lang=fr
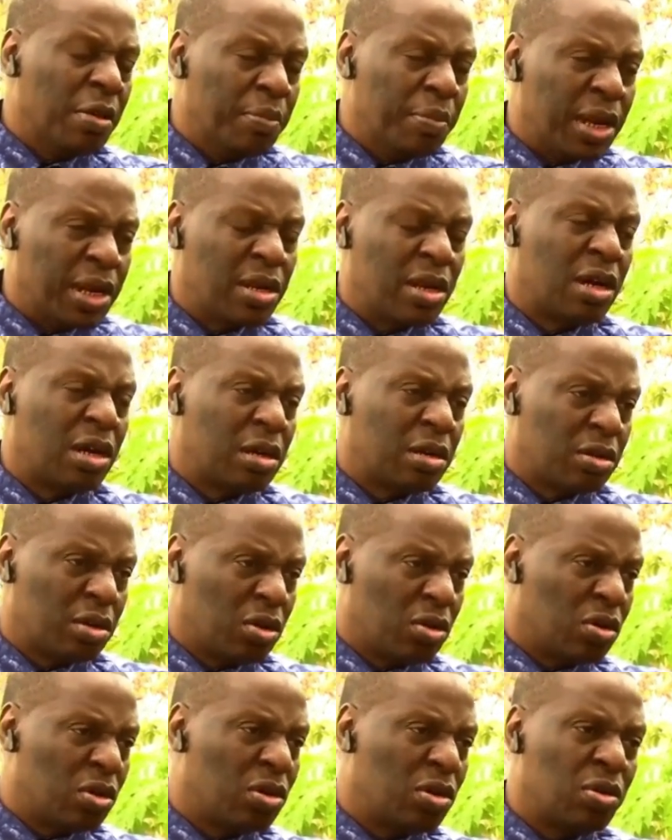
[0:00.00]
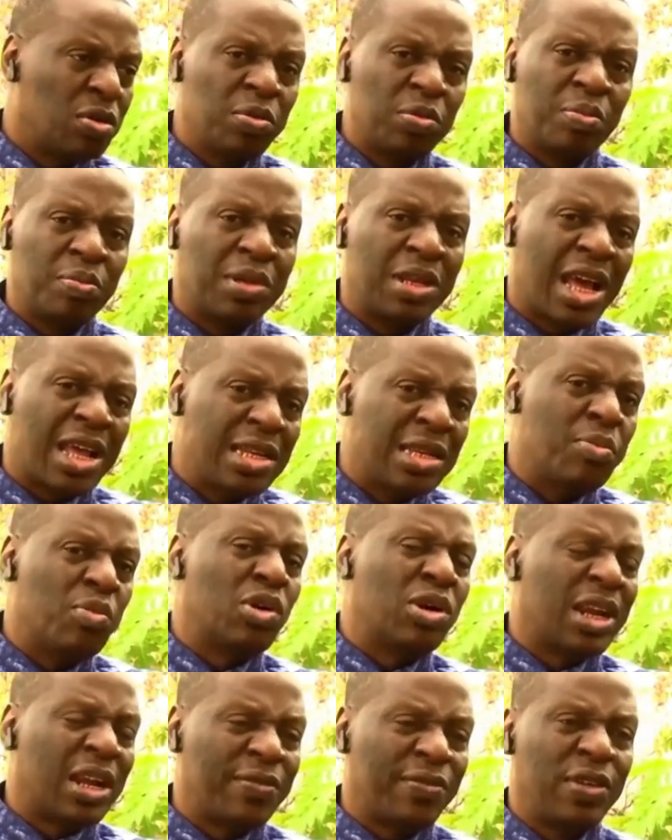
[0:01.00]
Maintenant, euh, la
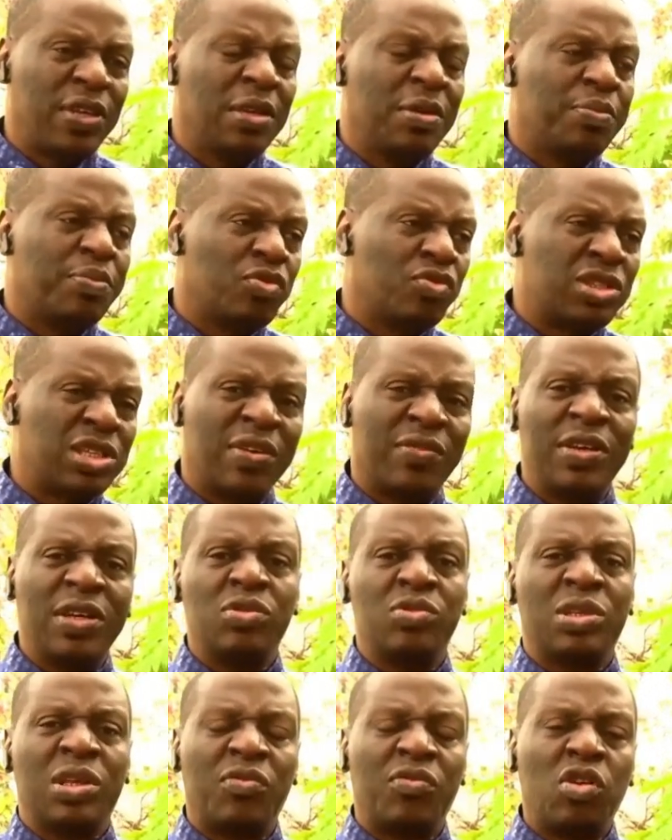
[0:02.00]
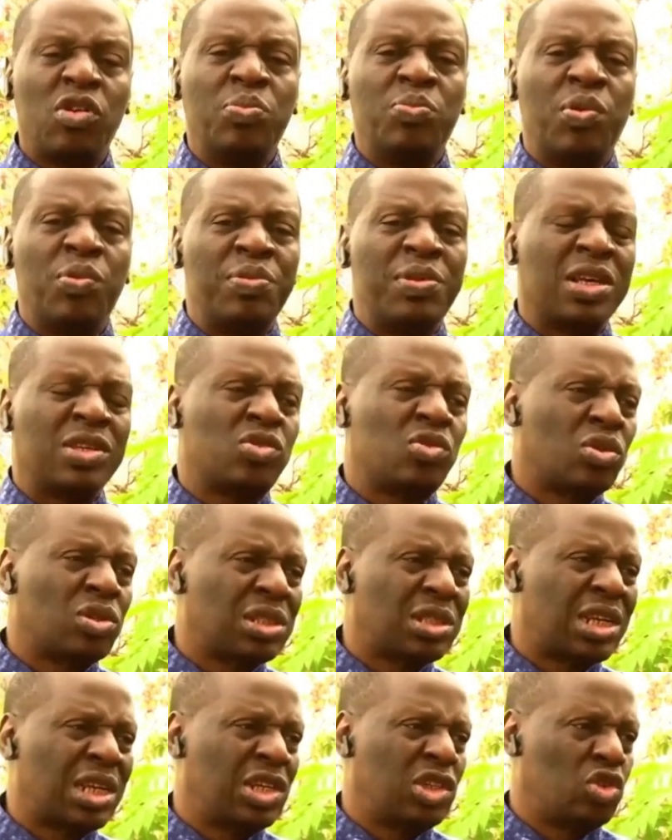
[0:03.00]
démographie, vous savez, nous avons une population
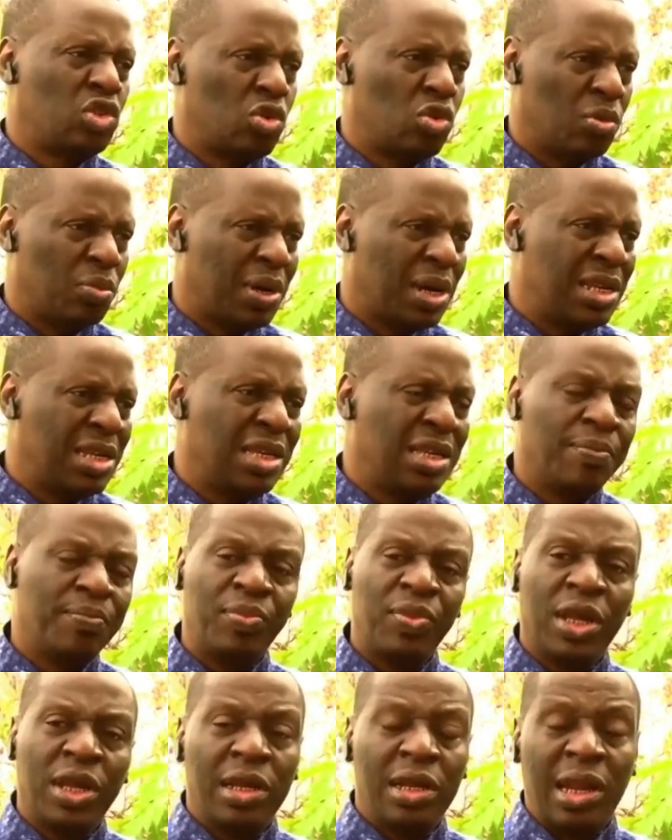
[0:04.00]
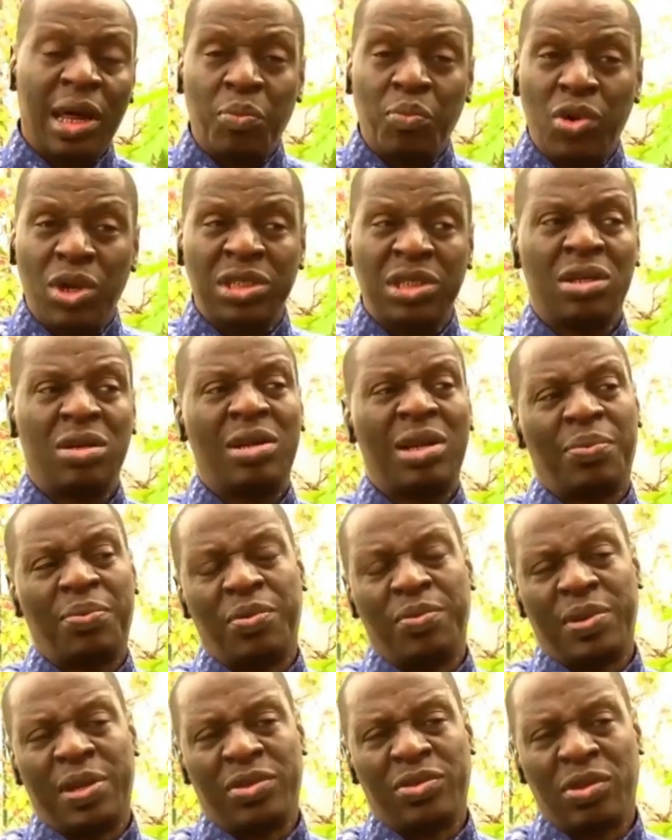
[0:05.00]
très jeune au Mali. La moitié de la
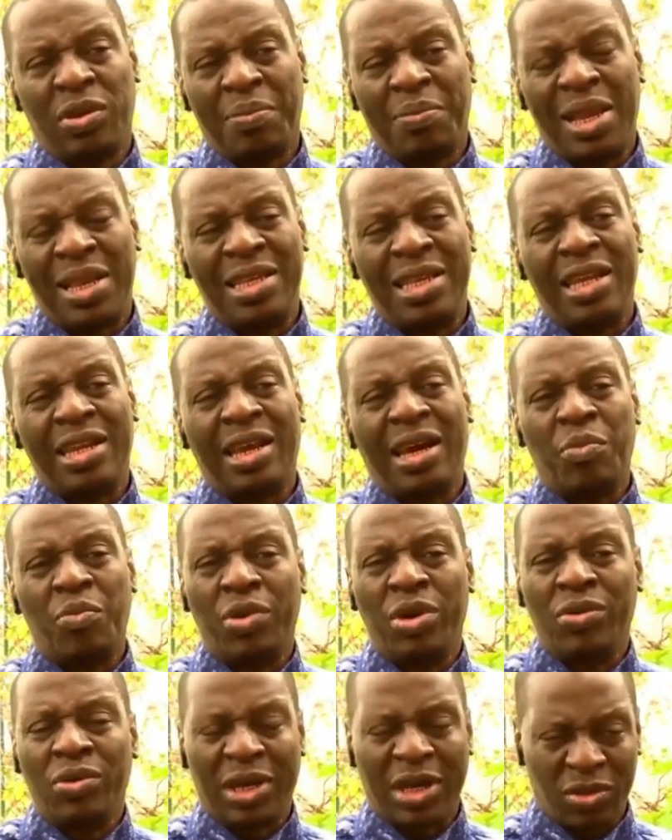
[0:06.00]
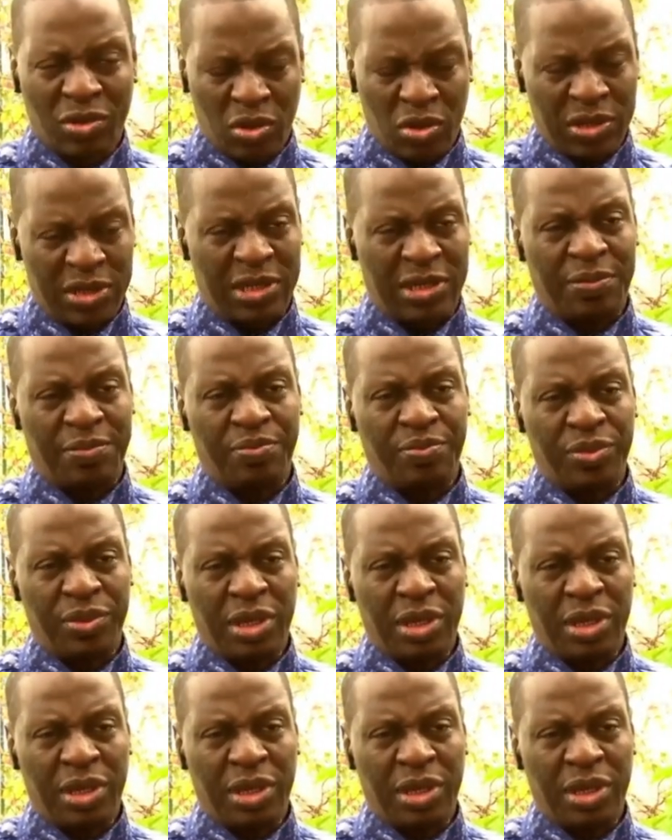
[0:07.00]
population malienne a moins de 14 ans.